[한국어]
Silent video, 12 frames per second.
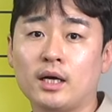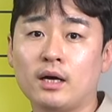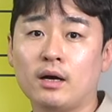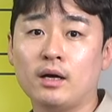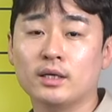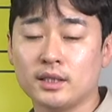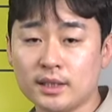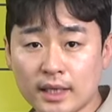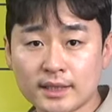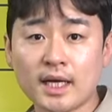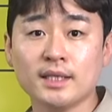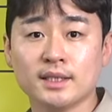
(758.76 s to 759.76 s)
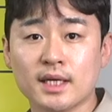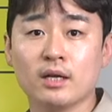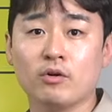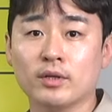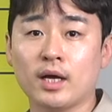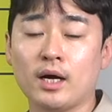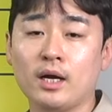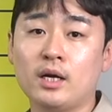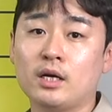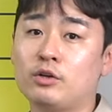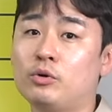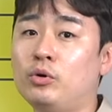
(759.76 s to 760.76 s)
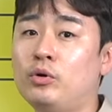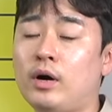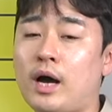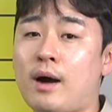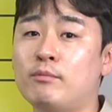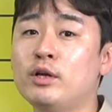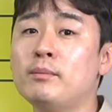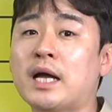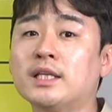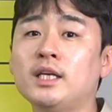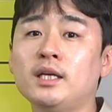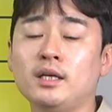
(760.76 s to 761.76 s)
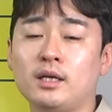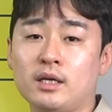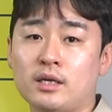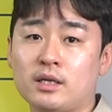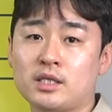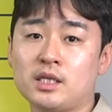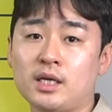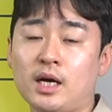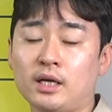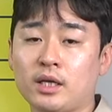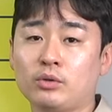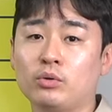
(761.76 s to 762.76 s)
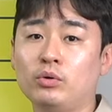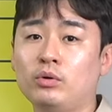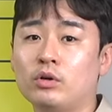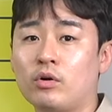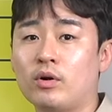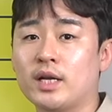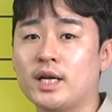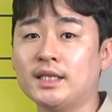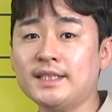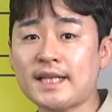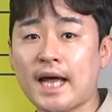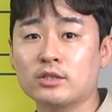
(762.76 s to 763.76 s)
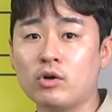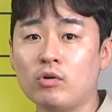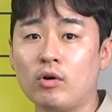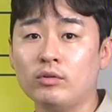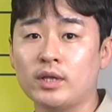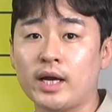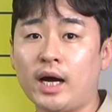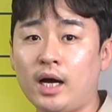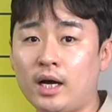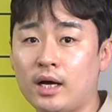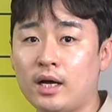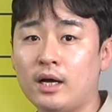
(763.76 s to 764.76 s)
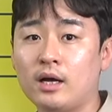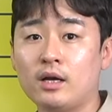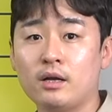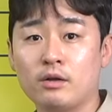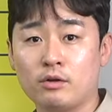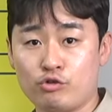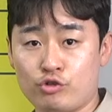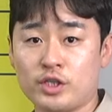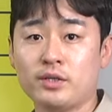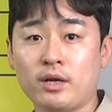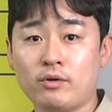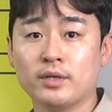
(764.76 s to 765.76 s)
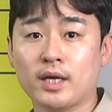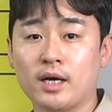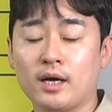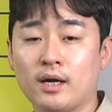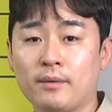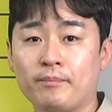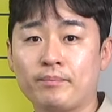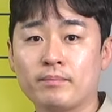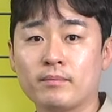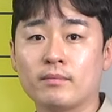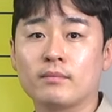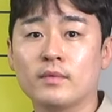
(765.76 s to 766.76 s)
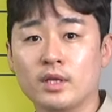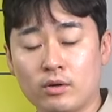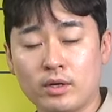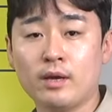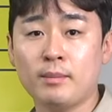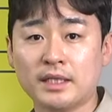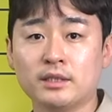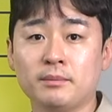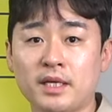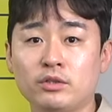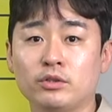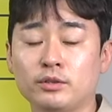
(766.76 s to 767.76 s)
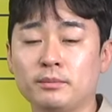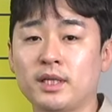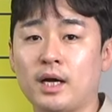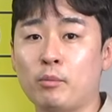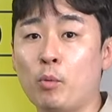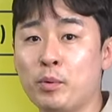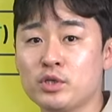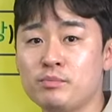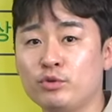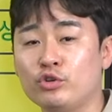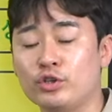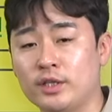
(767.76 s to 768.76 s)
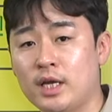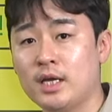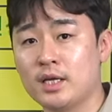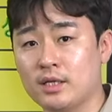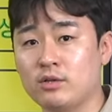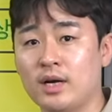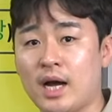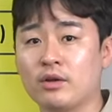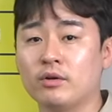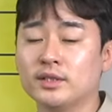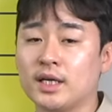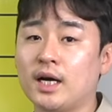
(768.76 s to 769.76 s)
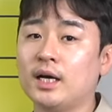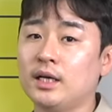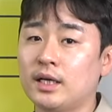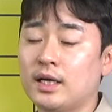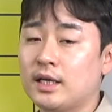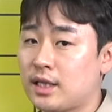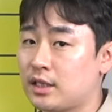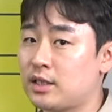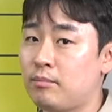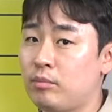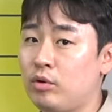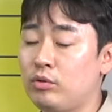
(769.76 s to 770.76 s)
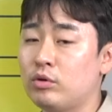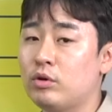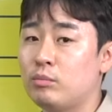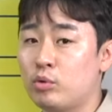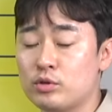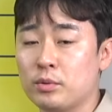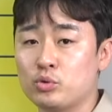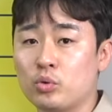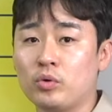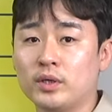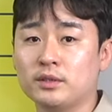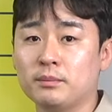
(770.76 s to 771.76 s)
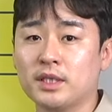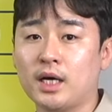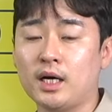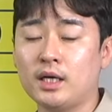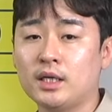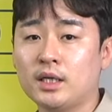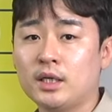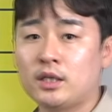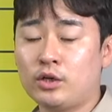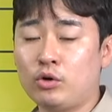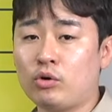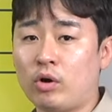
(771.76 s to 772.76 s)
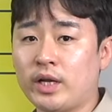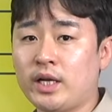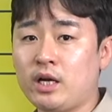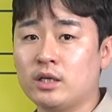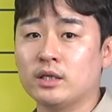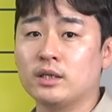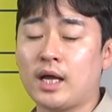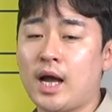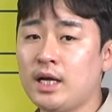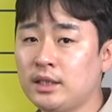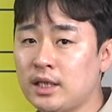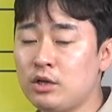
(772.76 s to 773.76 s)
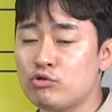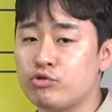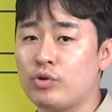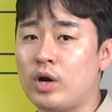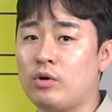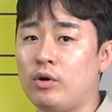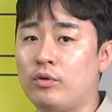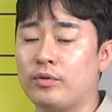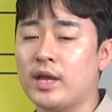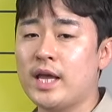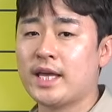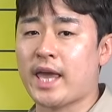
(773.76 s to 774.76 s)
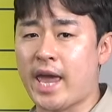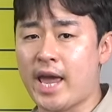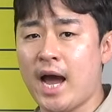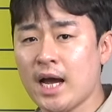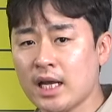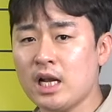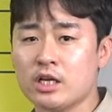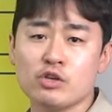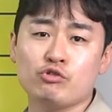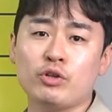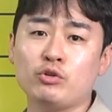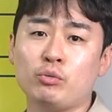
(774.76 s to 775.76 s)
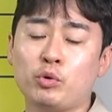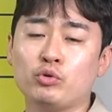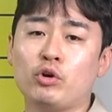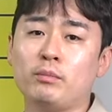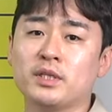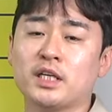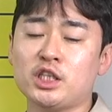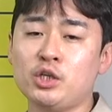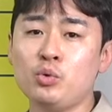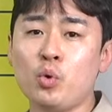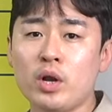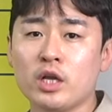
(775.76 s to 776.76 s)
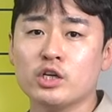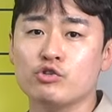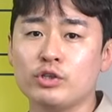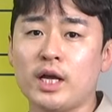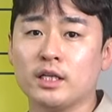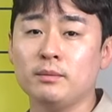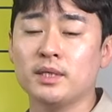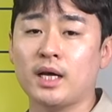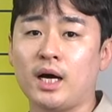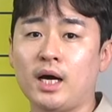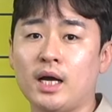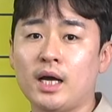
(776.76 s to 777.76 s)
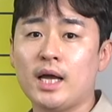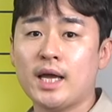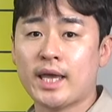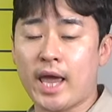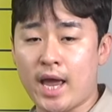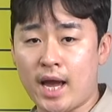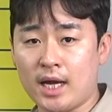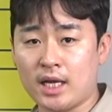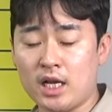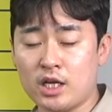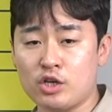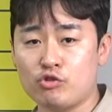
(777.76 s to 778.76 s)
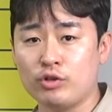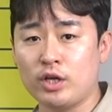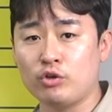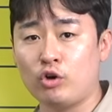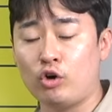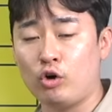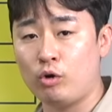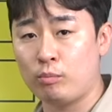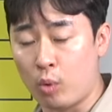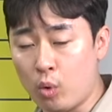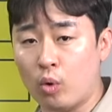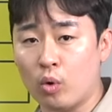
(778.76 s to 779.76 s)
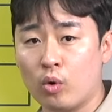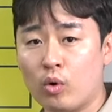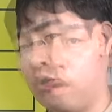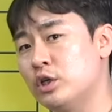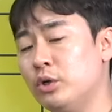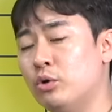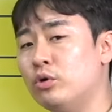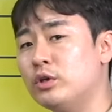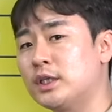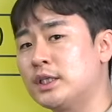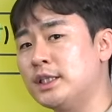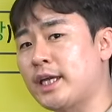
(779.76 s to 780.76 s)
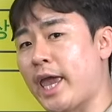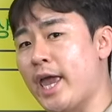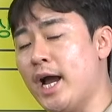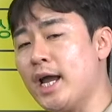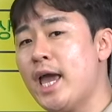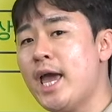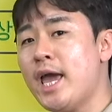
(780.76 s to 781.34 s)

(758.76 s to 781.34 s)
아, 크게 상승할 거다. 그리고 아무리 많이 증가가 돼도 거래량은 4천0건대가 유지될 거다. 이렇게 말씀해드렸습니다. 못 보신 분들은 예전 강의 영상 다시 한번 보시면 좋을 것 같습니다. 그리고 거래량은 항상 중요한 건 계약일 기준에서 보는 겁니다. 신고일 기준이 아닙니다. 계약일 기준에서 보고 그리고 그 계약